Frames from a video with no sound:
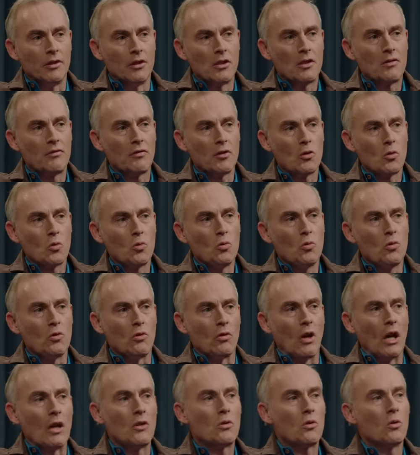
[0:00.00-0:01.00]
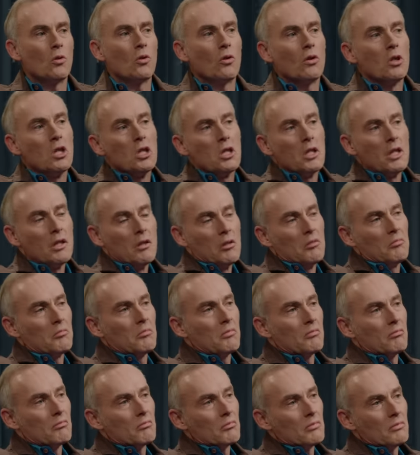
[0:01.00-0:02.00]
wird es versuchen. Also
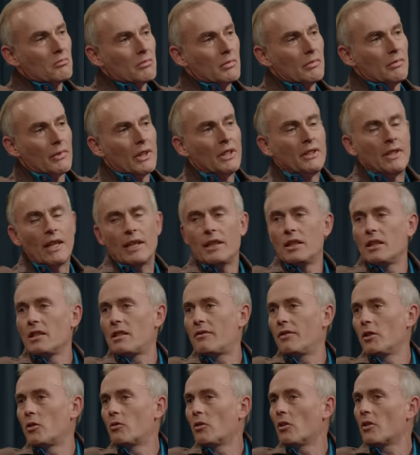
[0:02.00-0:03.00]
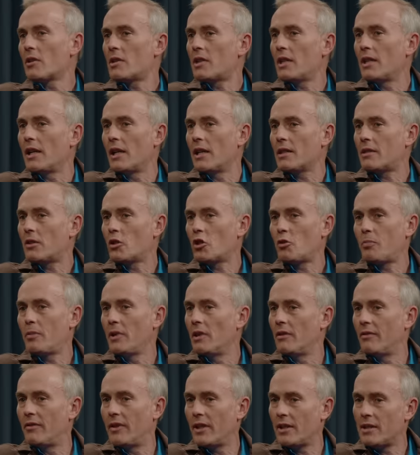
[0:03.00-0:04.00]
ich denke, es wird so aussehen, erstes
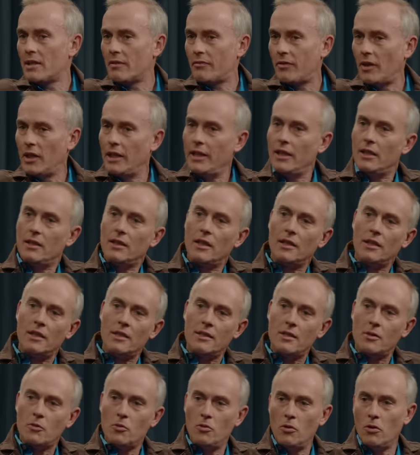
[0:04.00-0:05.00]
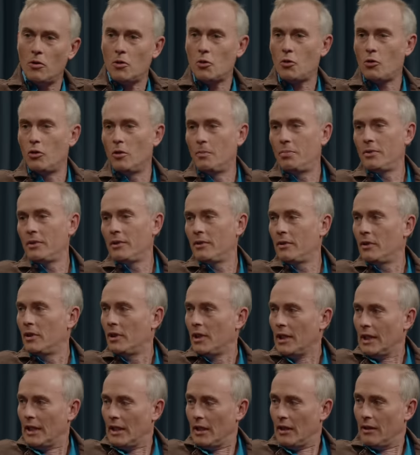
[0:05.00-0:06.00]
Spiel werden sie verlieren, dann heißt es Gurkentruppe,
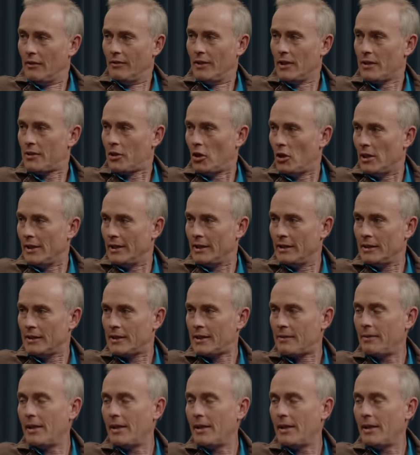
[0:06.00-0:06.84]
was soll das?